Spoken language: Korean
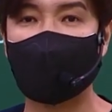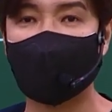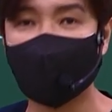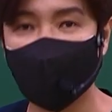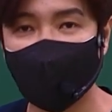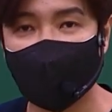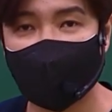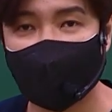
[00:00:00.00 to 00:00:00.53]

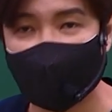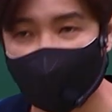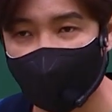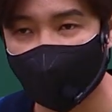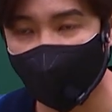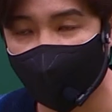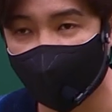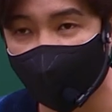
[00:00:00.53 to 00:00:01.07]

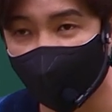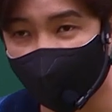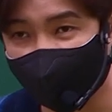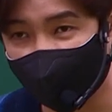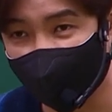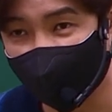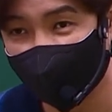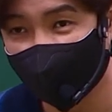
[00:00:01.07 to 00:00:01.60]
아무짝에도
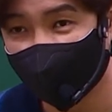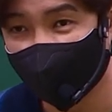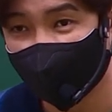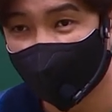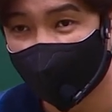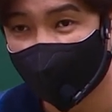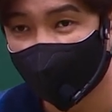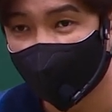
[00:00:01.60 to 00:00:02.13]
쓸모없다.
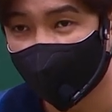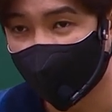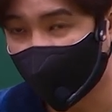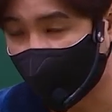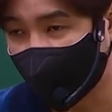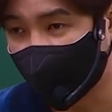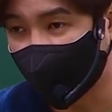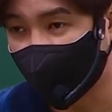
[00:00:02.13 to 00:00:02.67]

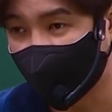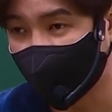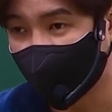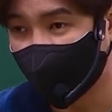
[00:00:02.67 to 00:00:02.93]
그게 아니야.